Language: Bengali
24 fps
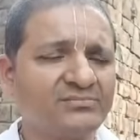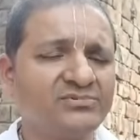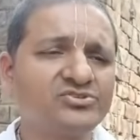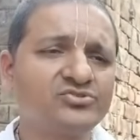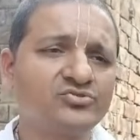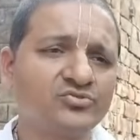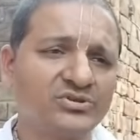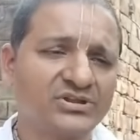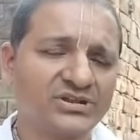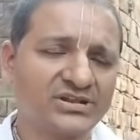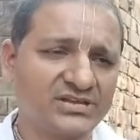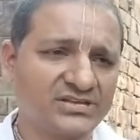আমি
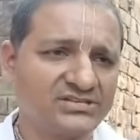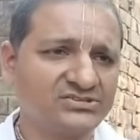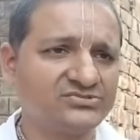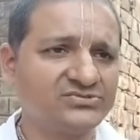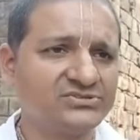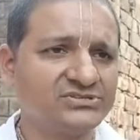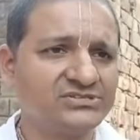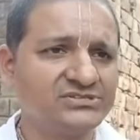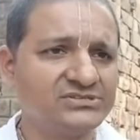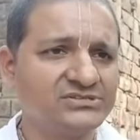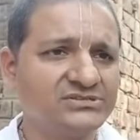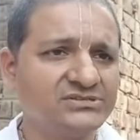সোনার কাজ
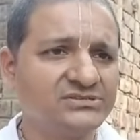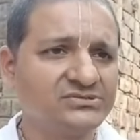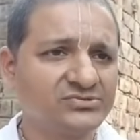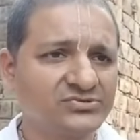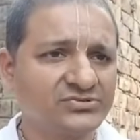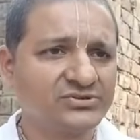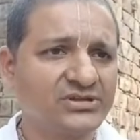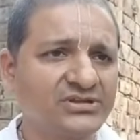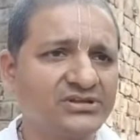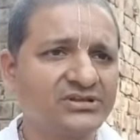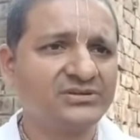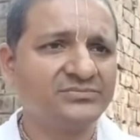করি
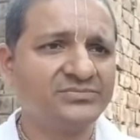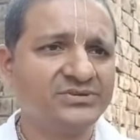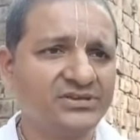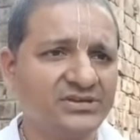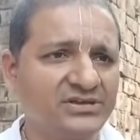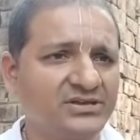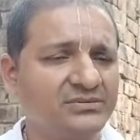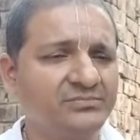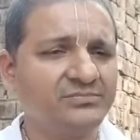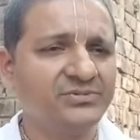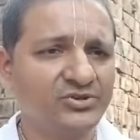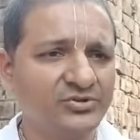সোনার আমি
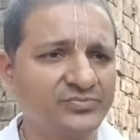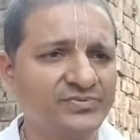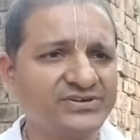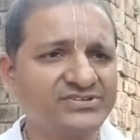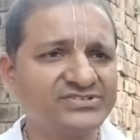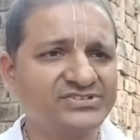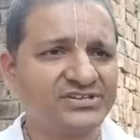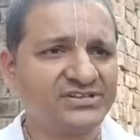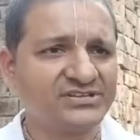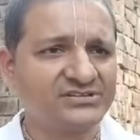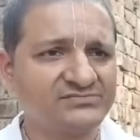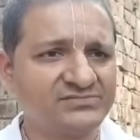হ্যাঁ
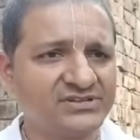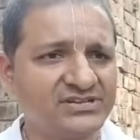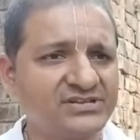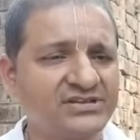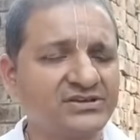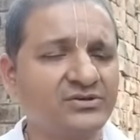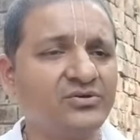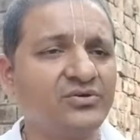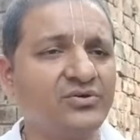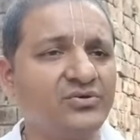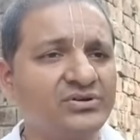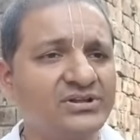ম্যানুফ্যাকচারিং মানে
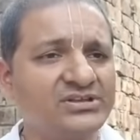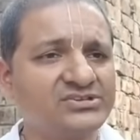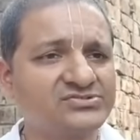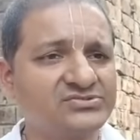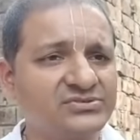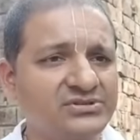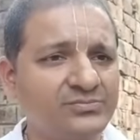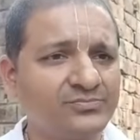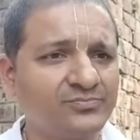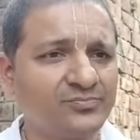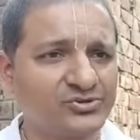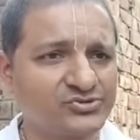গহনা
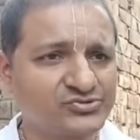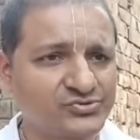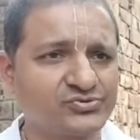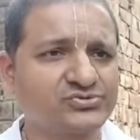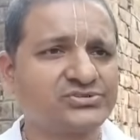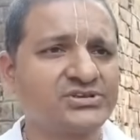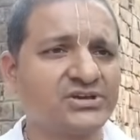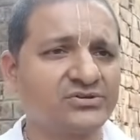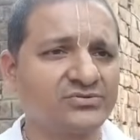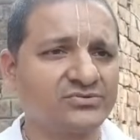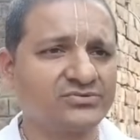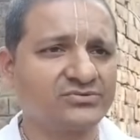সোনা
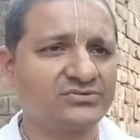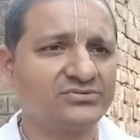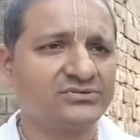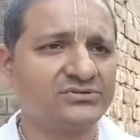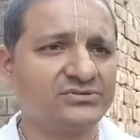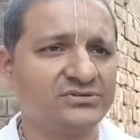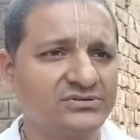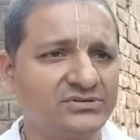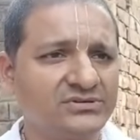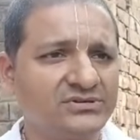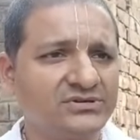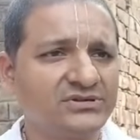প্রস্তুতকারক
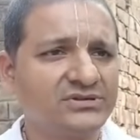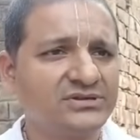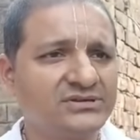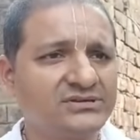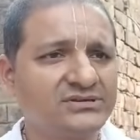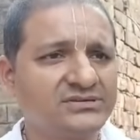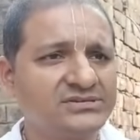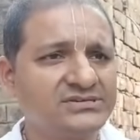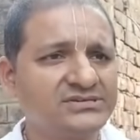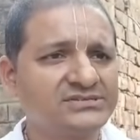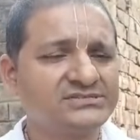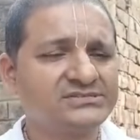
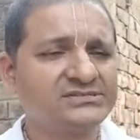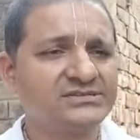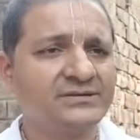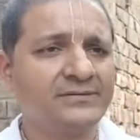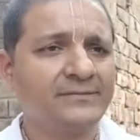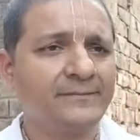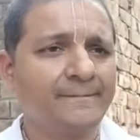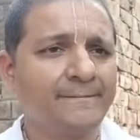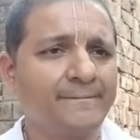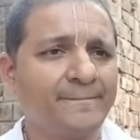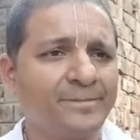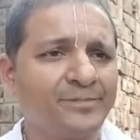ঠিক আছে
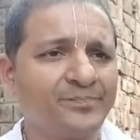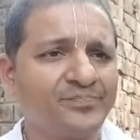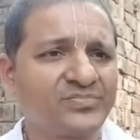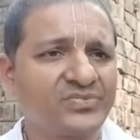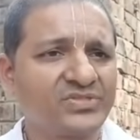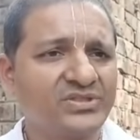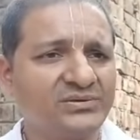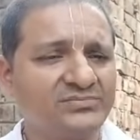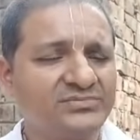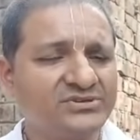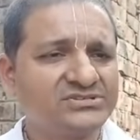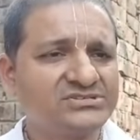
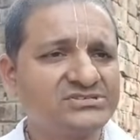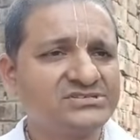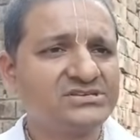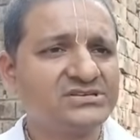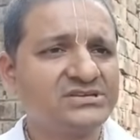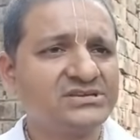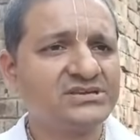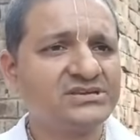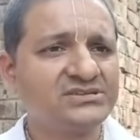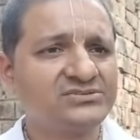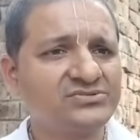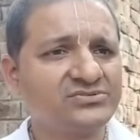তো আমি হচ্ছে
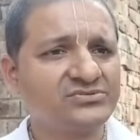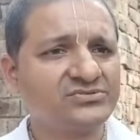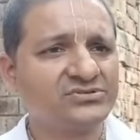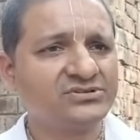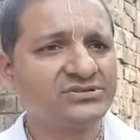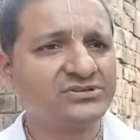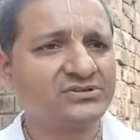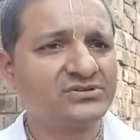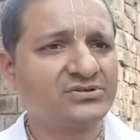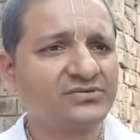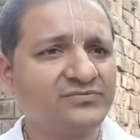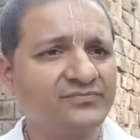যখন
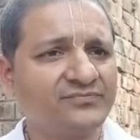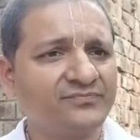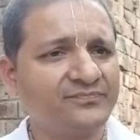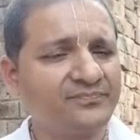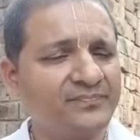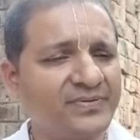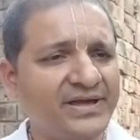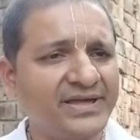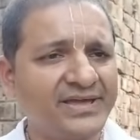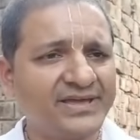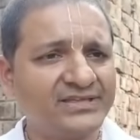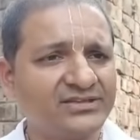এরকম
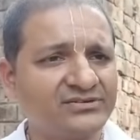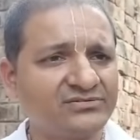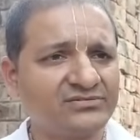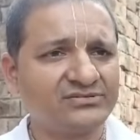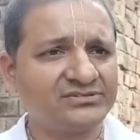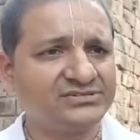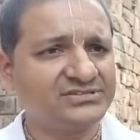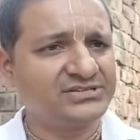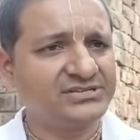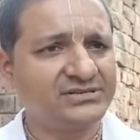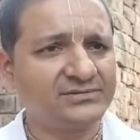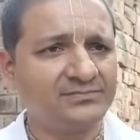পায়ে
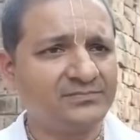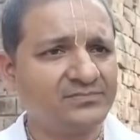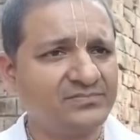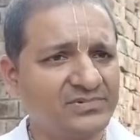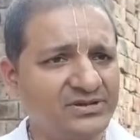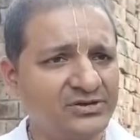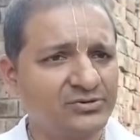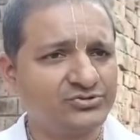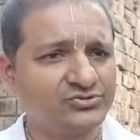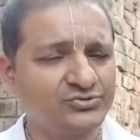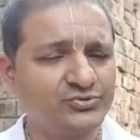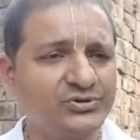যখন
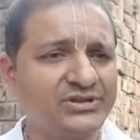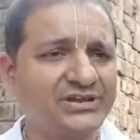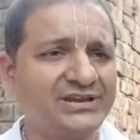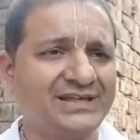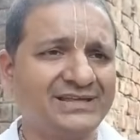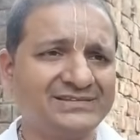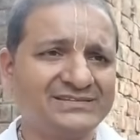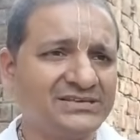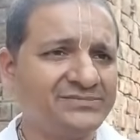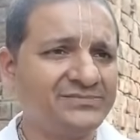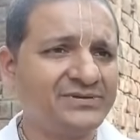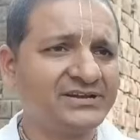মানে জোরে
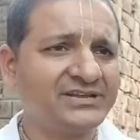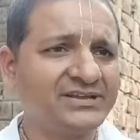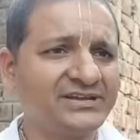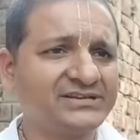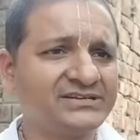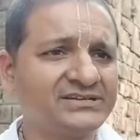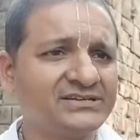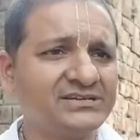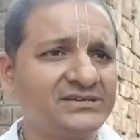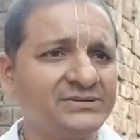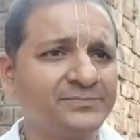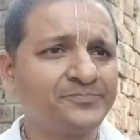লাথি মারে
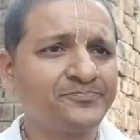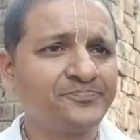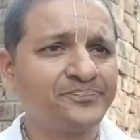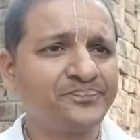একটা